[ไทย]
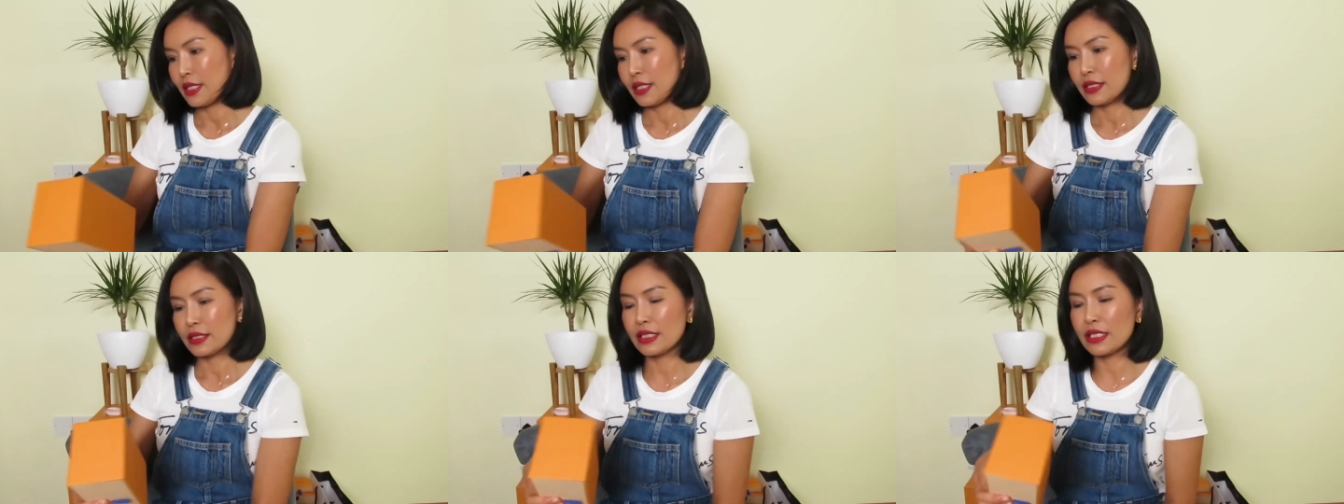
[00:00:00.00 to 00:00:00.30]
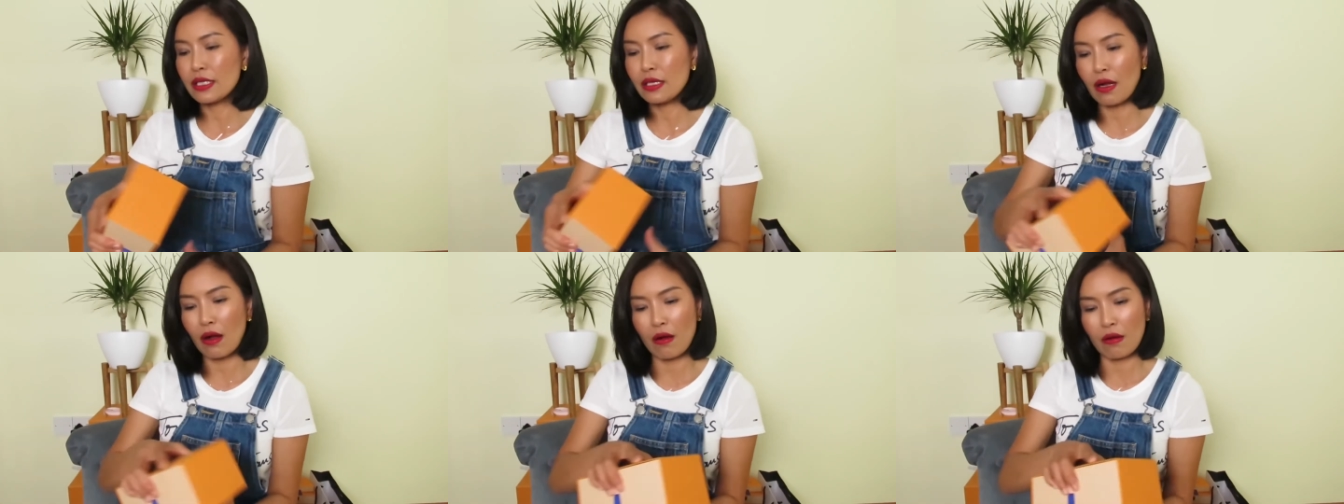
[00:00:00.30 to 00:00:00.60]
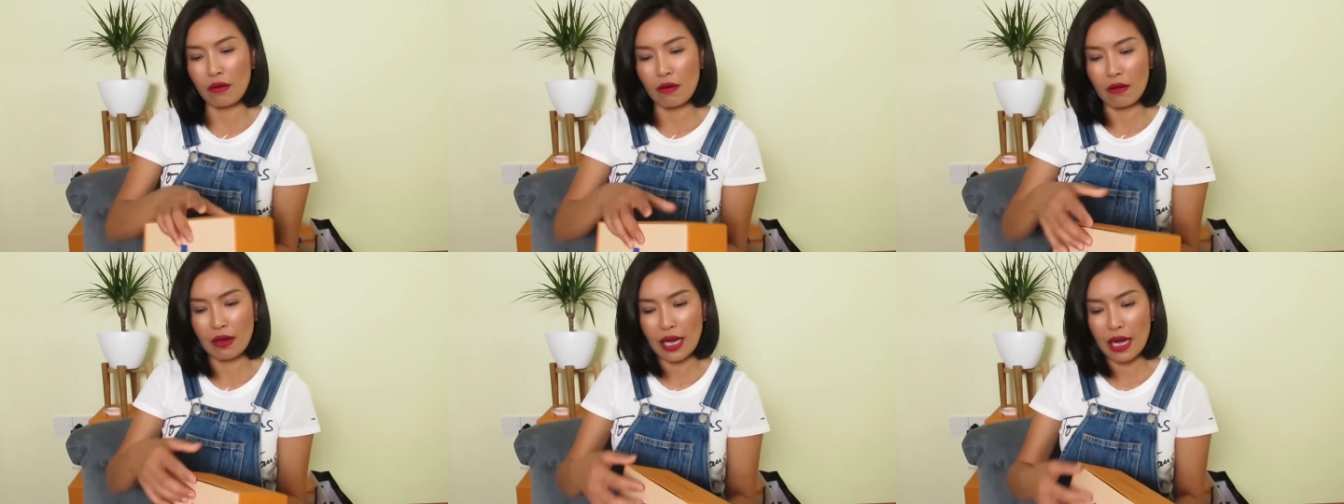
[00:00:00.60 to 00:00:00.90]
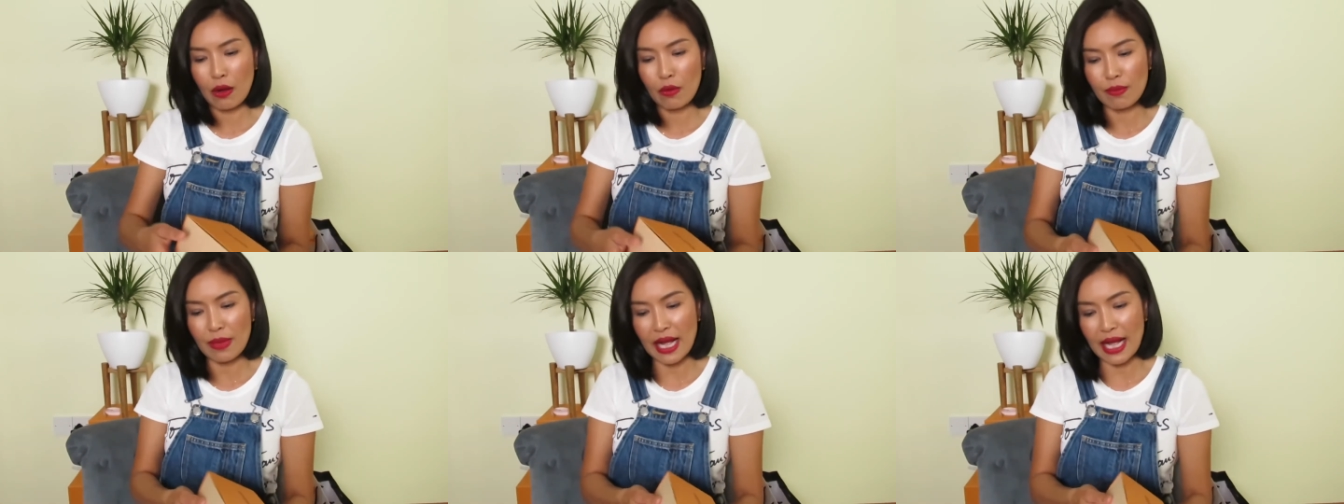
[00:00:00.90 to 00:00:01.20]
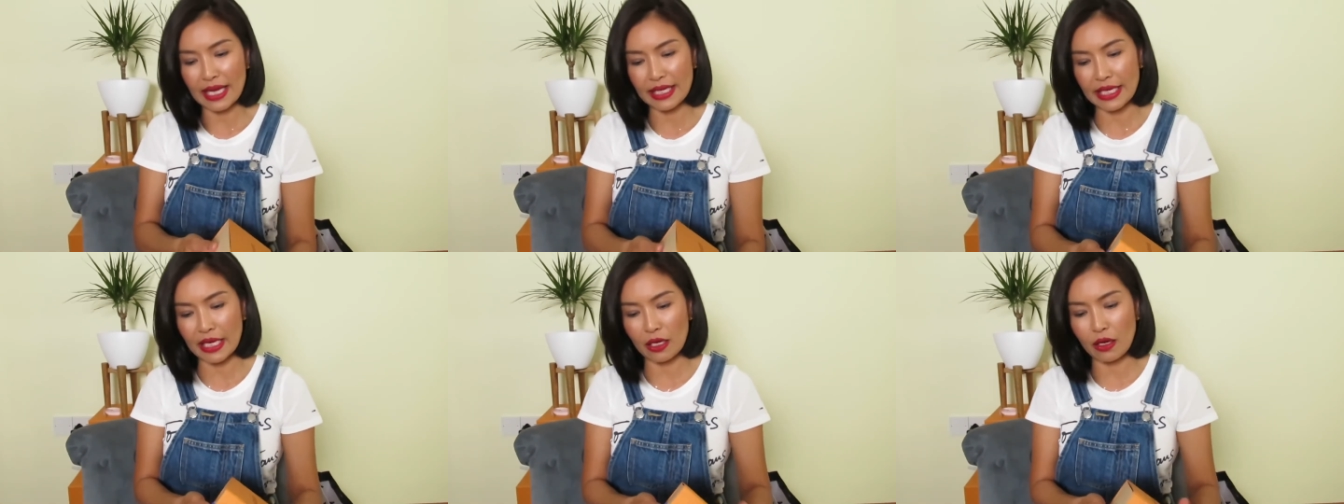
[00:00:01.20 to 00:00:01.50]
ซึ่งกล่องของเขามา
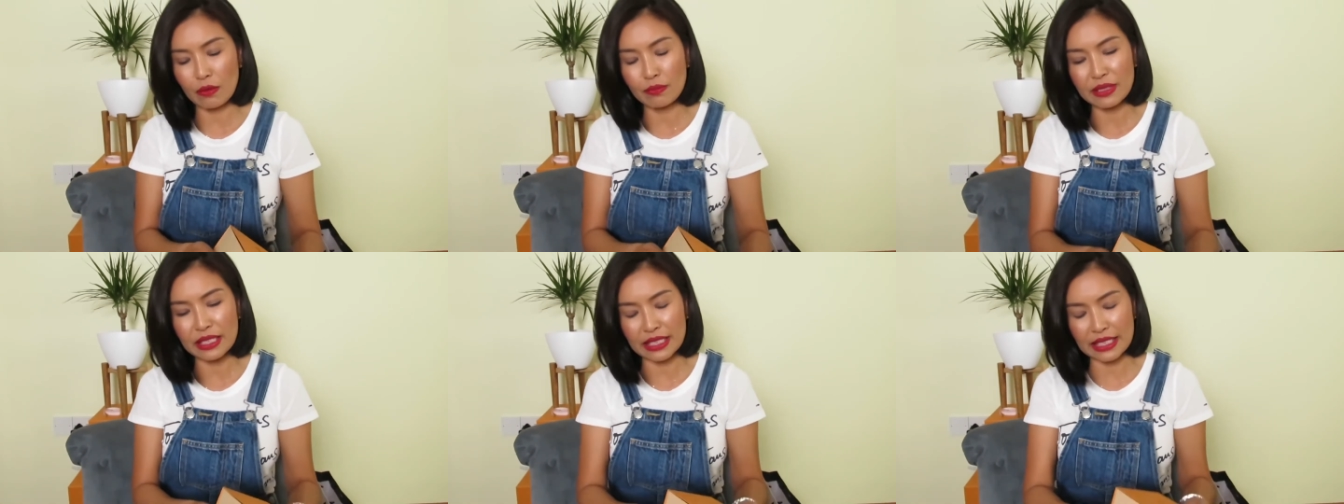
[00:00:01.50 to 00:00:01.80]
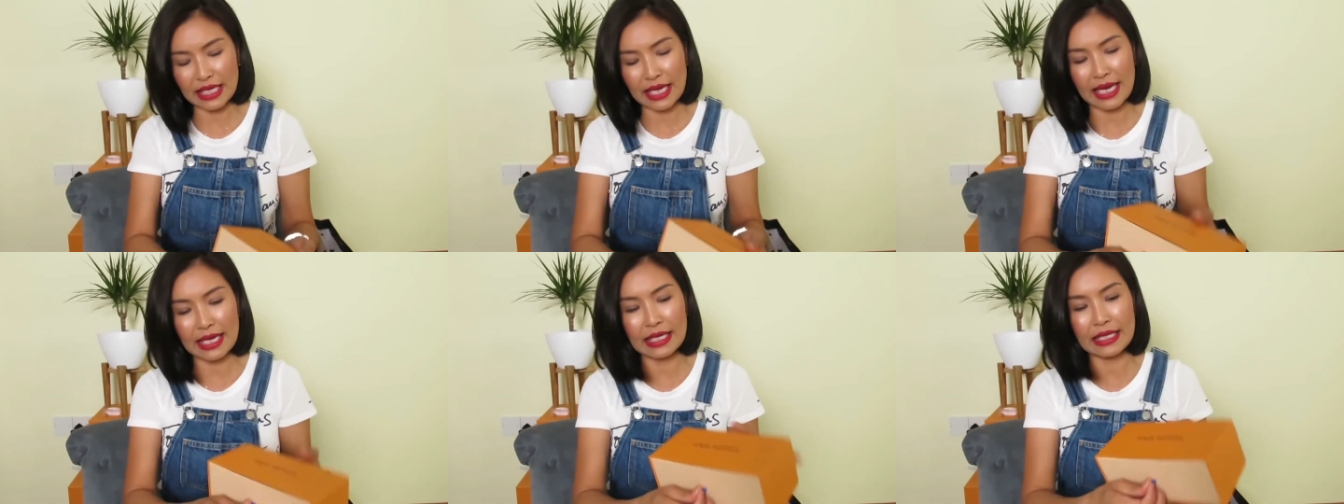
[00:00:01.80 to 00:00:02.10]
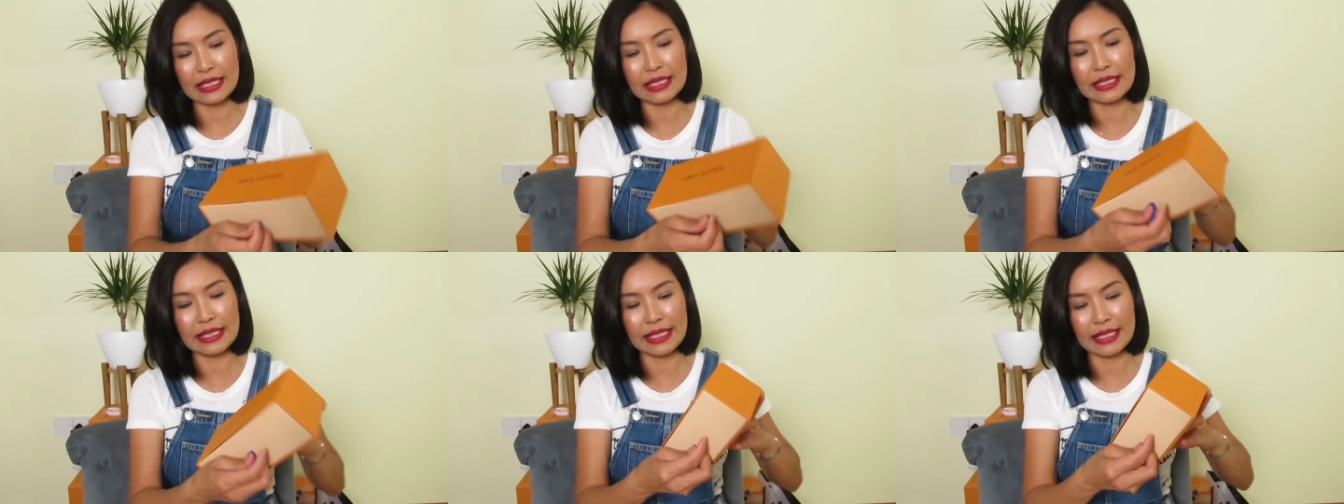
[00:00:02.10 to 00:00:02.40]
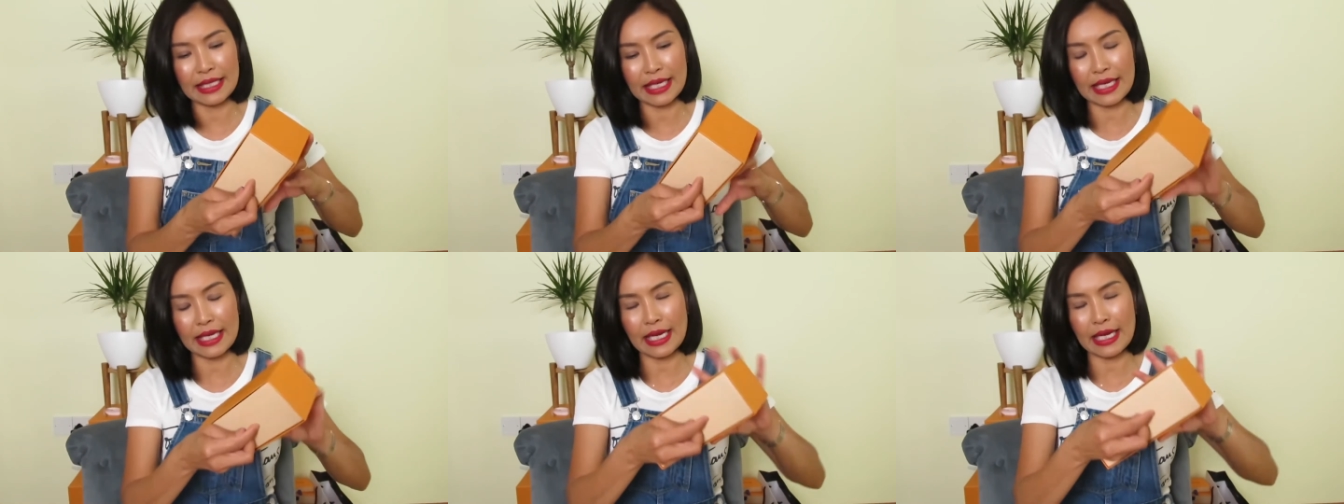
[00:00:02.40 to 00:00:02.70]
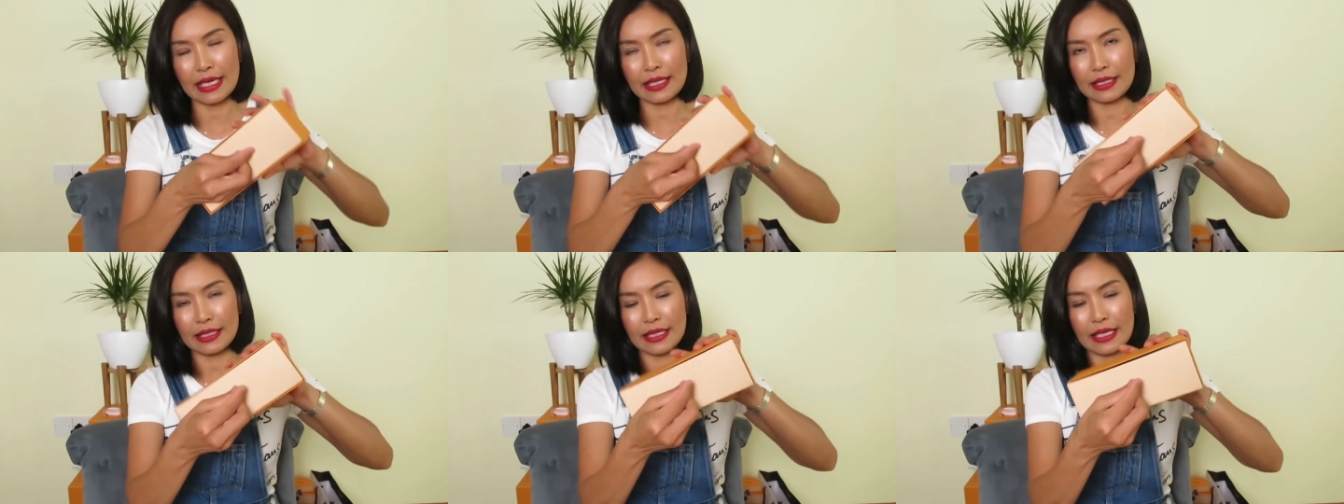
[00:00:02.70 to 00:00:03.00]
เนี่ยก็เหมือนกันเลยนะคะ
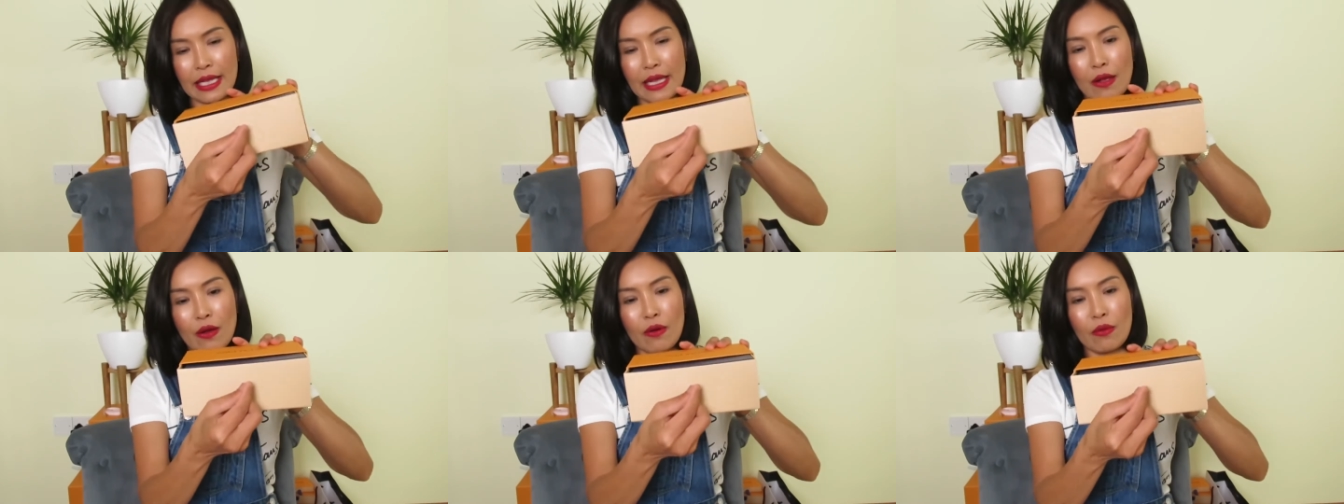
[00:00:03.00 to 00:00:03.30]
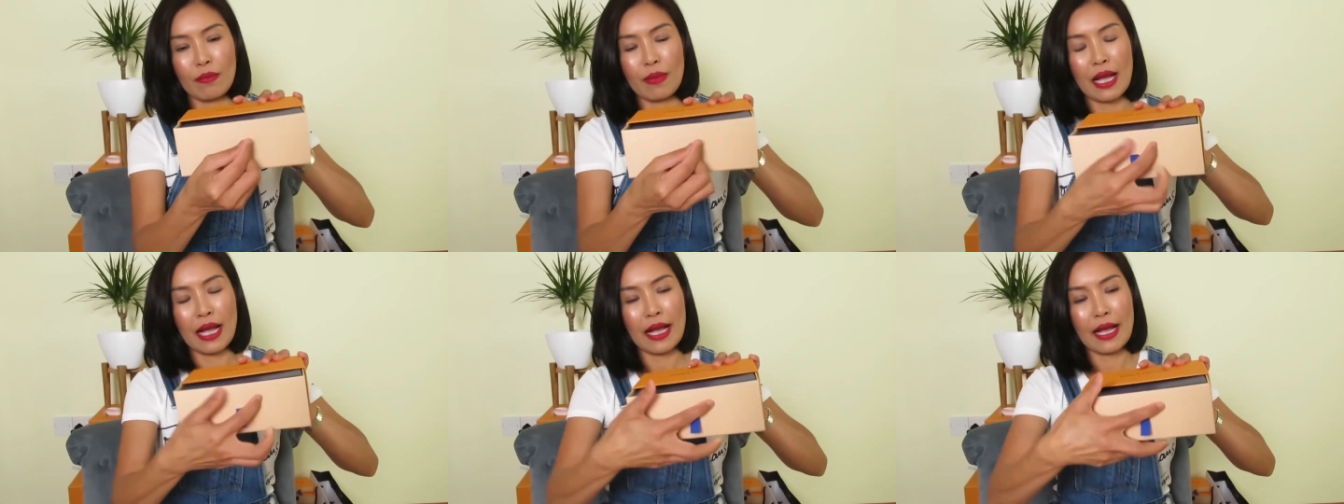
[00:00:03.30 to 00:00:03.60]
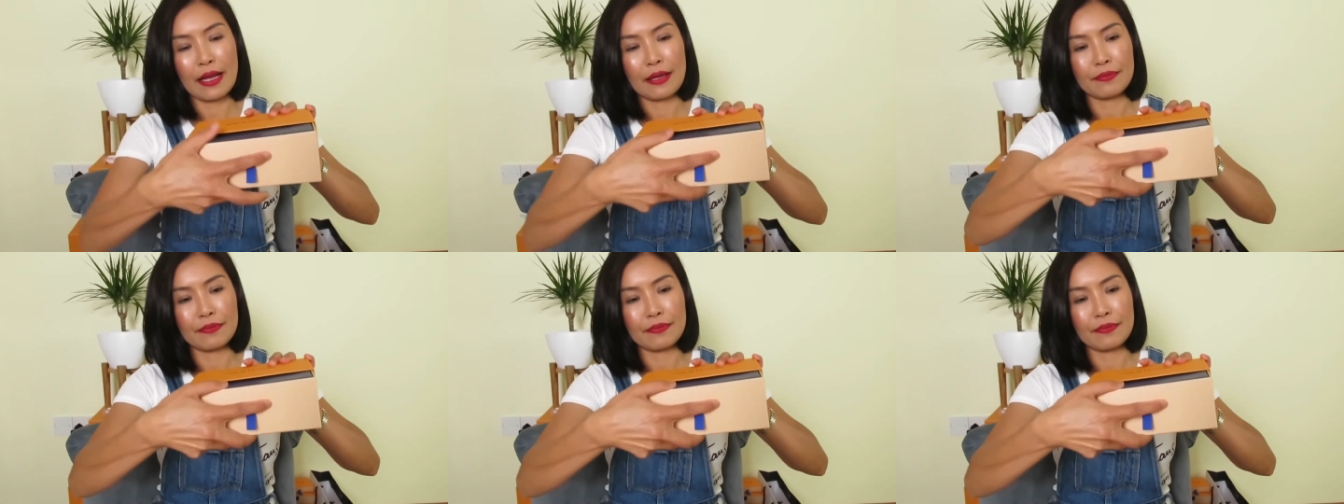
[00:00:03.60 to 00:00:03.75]
แกะออกมา